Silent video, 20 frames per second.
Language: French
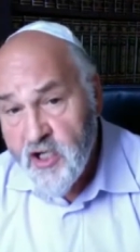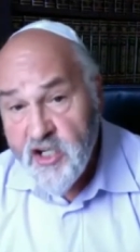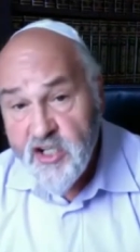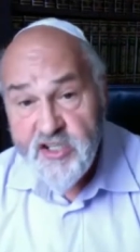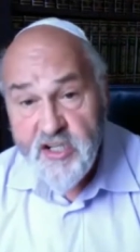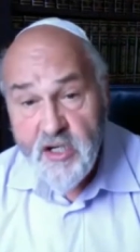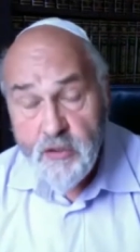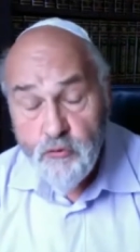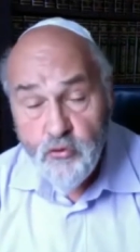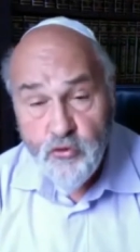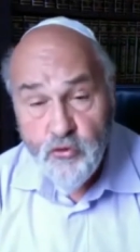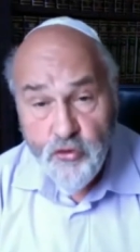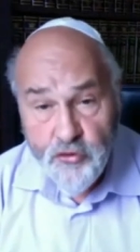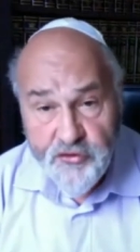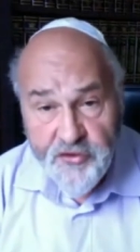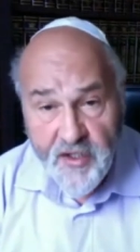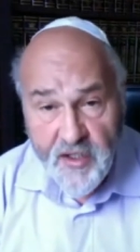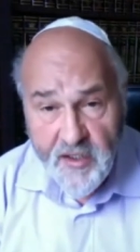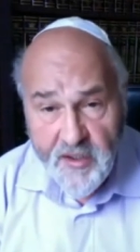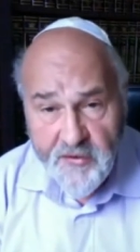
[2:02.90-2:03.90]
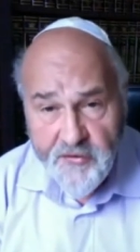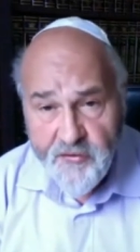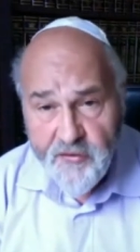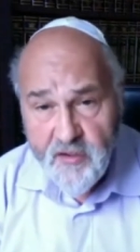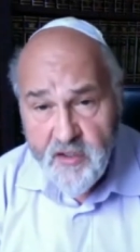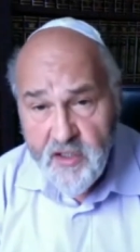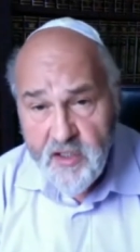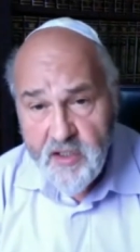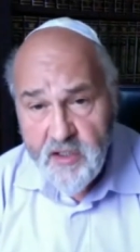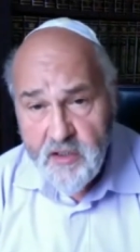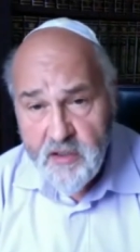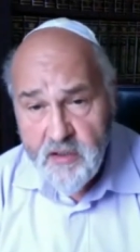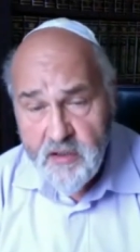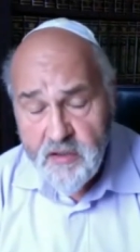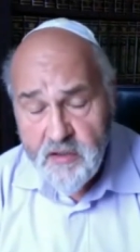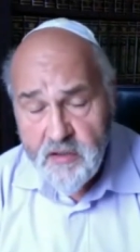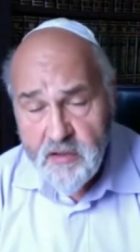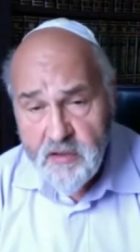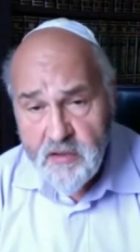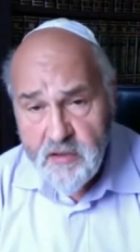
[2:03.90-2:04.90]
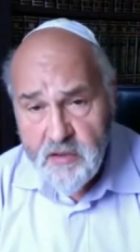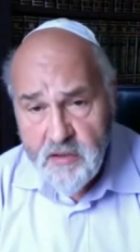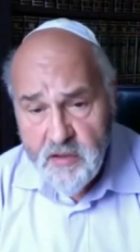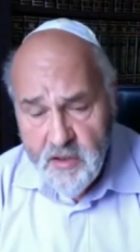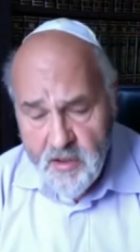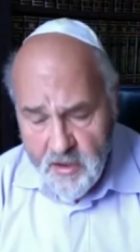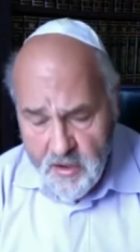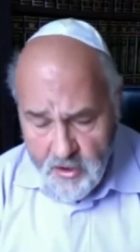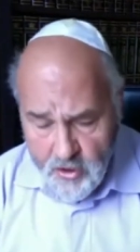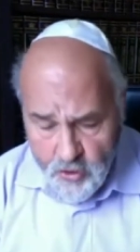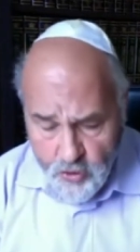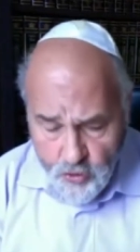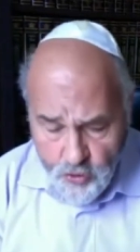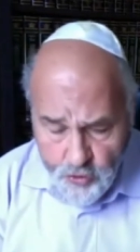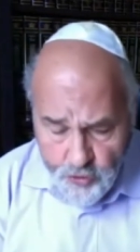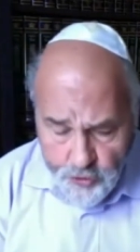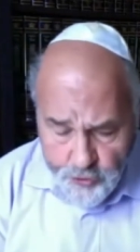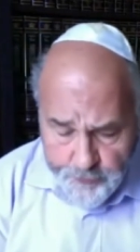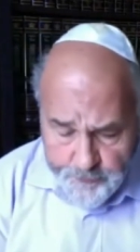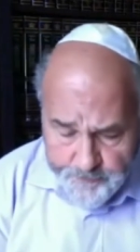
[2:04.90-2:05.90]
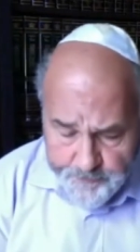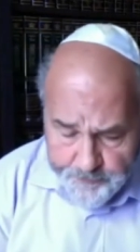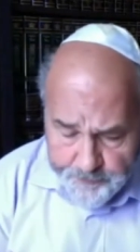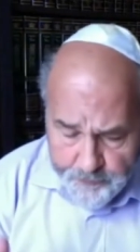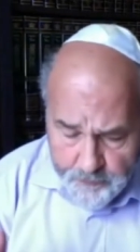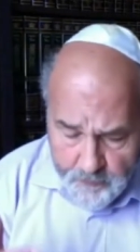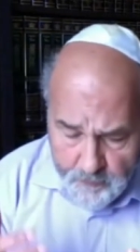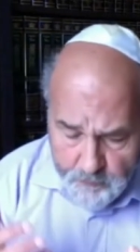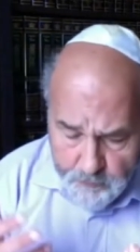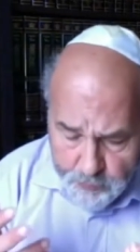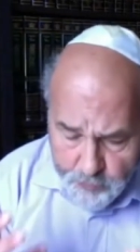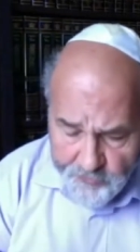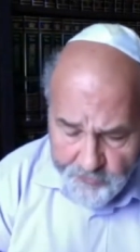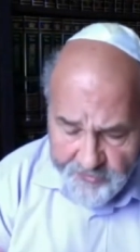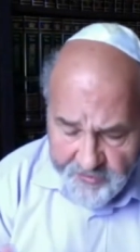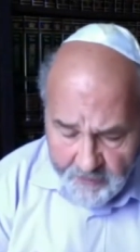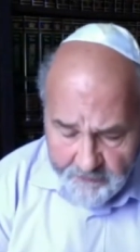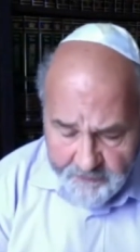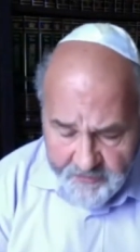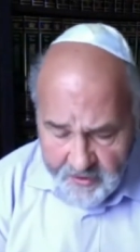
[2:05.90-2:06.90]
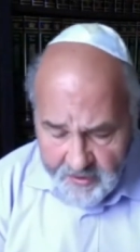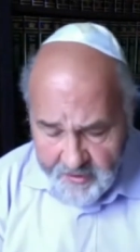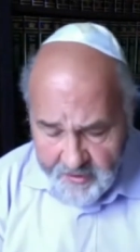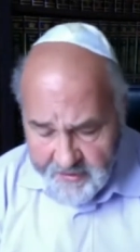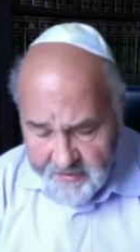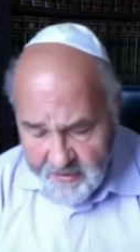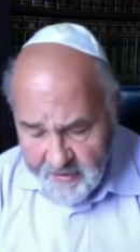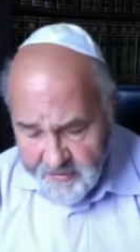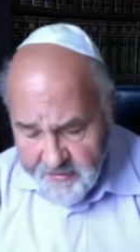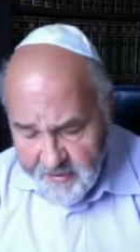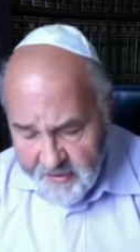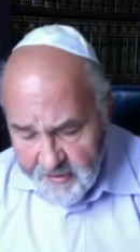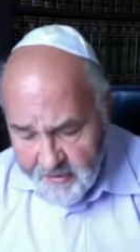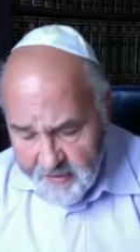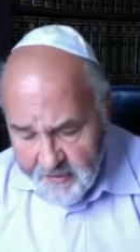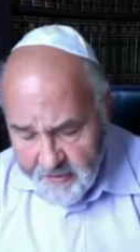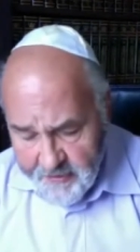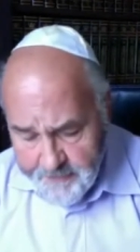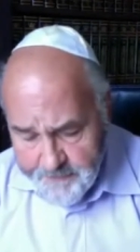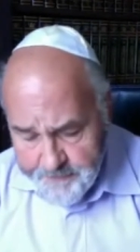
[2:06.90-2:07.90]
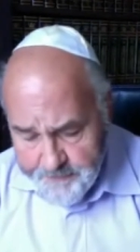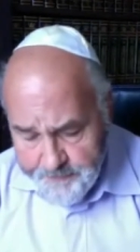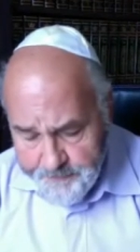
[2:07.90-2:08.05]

Shaoul de Tars dit que pour servir l'Éternel,